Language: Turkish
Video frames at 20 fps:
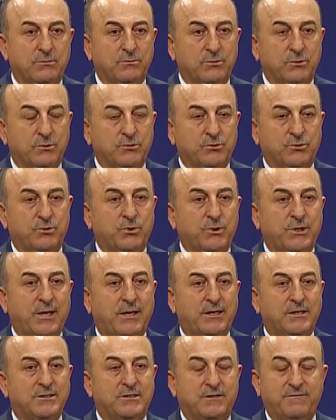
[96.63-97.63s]

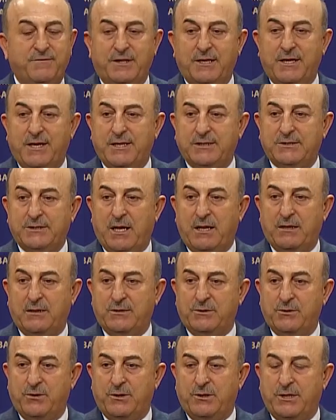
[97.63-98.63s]
Suriyeli sivillere
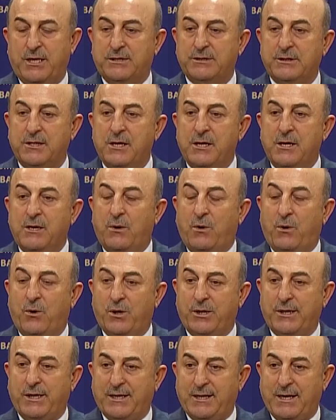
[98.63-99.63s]
saldırıyorlar.
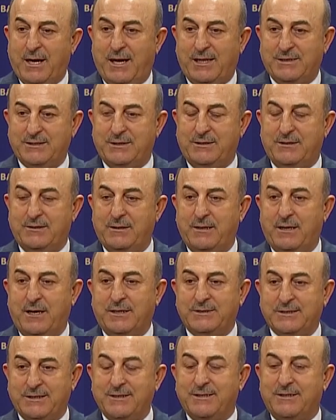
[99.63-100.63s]
Oradaki
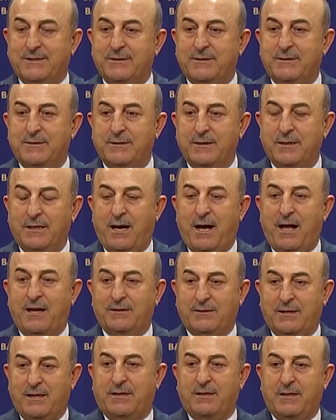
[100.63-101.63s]
azınlık
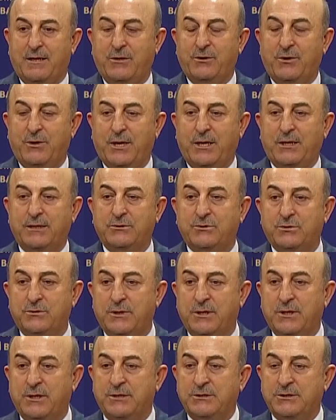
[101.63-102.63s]
halklarına yönelik
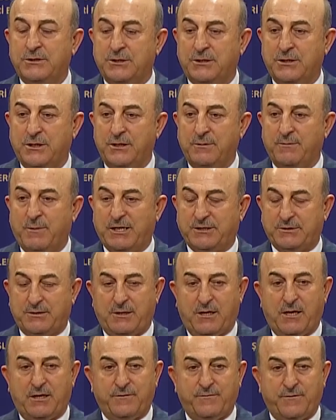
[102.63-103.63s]
e, ciddi
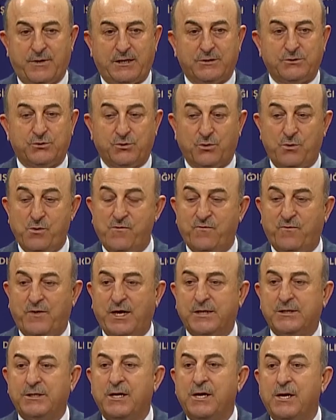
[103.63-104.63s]
baskıları var, zulüm
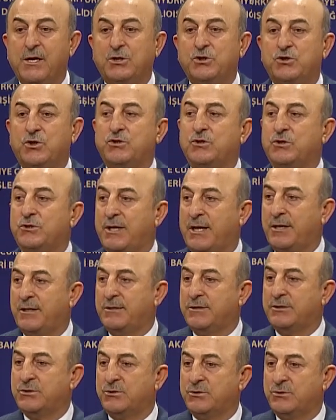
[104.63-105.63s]
var.
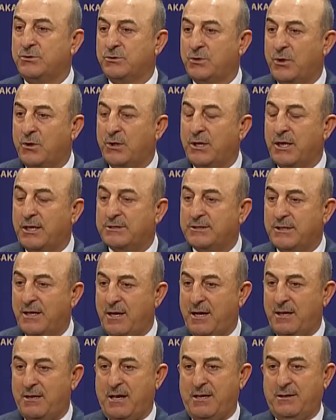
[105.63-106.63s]
Çocuklarını zorla
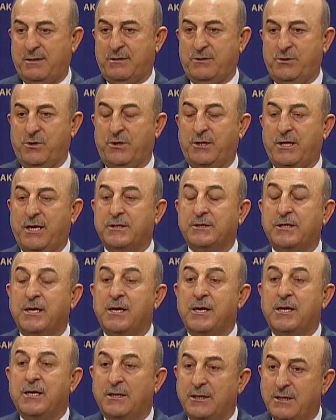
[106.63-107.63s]
silahlandırıyorlar.
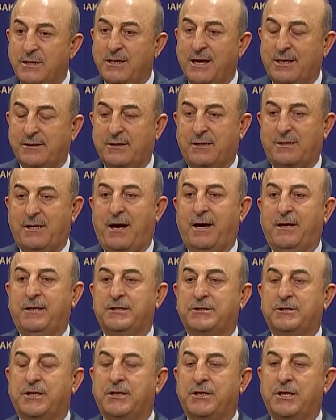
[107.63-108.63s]
Irak'ta da aynı
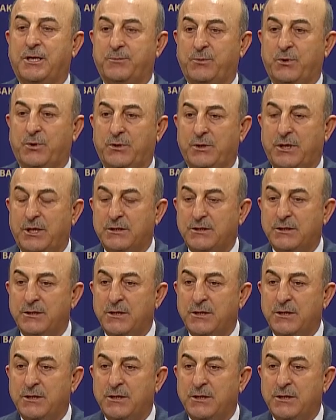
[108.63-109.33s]
şeyi yapıyorlar.